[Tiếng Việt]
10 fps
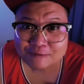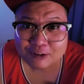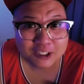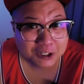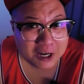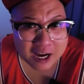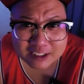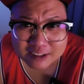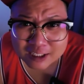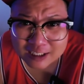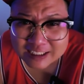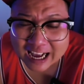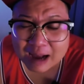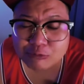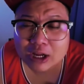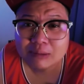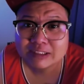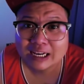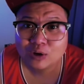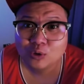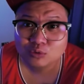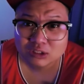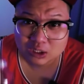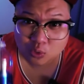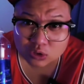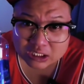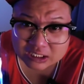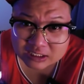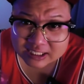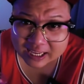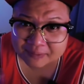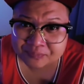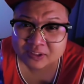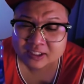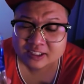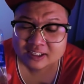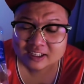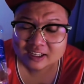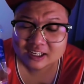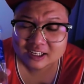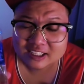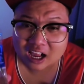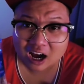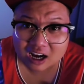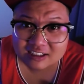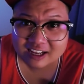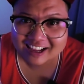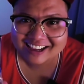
phải thử hết tất cả mọi âm thanh luôn từ uống nước nè à, thở nè